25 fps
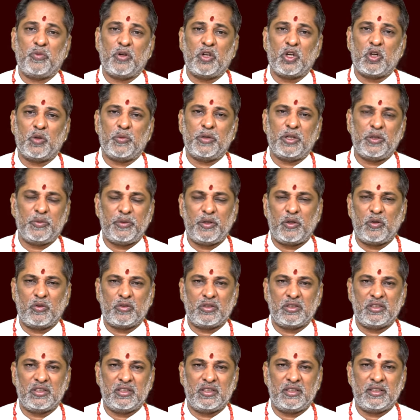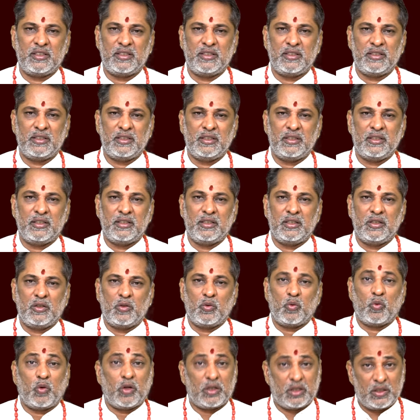పలుకుబడి పెరుగుతుంది
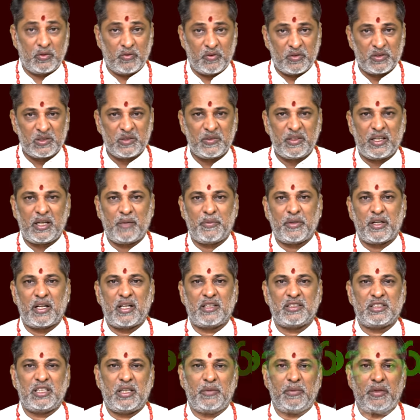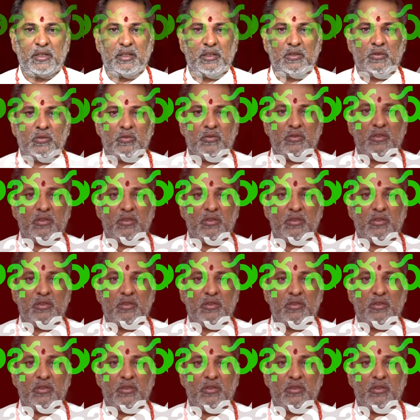కొత్త వృత్తి వ్యాపారాలు చేపట్టడం